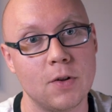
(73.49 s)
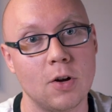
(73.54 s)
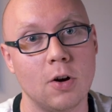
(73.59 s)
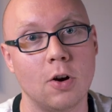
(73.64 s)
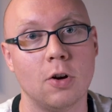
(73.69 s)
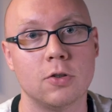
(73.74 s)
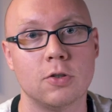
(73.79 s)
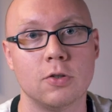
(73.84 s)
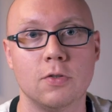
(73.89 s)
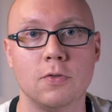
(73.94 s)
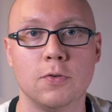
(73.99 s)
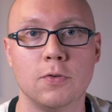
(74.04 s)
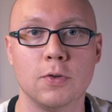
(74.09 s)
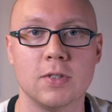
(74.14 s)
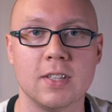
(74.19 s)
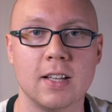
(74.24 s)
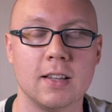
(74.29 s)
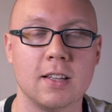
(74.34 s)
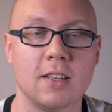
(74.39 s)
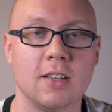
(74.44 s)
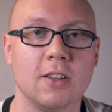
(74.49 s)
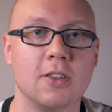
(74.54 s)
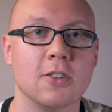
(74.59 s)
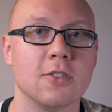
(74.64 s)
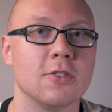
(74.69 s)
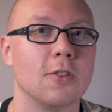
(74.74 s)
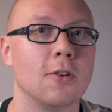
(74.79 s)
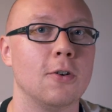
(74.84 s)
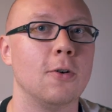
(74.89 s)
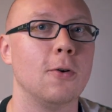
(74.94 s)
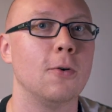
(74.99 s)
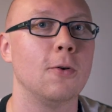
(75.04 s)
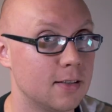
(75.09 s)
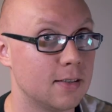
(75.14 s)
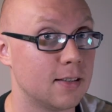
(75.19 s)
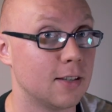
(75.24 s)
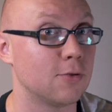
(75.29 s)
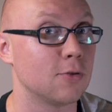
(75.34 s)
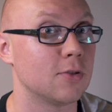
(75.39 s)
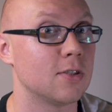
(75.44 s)
od dwusetki to są
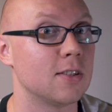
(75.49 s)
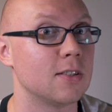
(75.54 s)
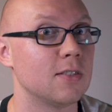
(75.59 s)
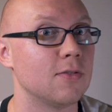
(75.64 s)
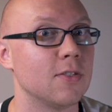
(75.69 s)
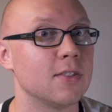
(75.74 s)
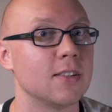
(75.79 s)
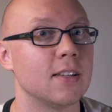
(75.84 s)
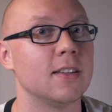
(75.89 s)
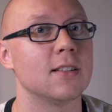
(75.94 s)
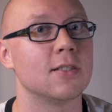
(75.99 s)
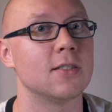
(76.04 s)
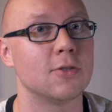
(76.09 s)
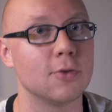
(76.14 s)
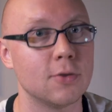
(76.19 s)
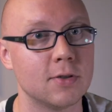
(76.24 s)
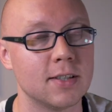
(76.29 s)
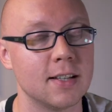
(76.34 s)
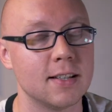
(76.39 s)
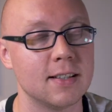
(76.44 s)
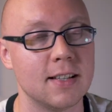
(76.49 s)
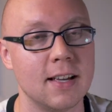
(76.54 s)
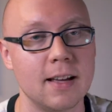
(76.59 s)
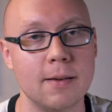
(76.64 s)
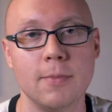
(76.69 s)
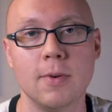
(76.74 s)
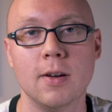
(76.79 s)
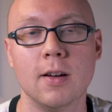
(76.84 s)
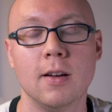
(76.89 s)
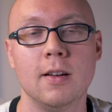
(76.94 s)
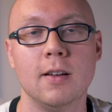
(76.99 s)
statusy związane z sukcesem,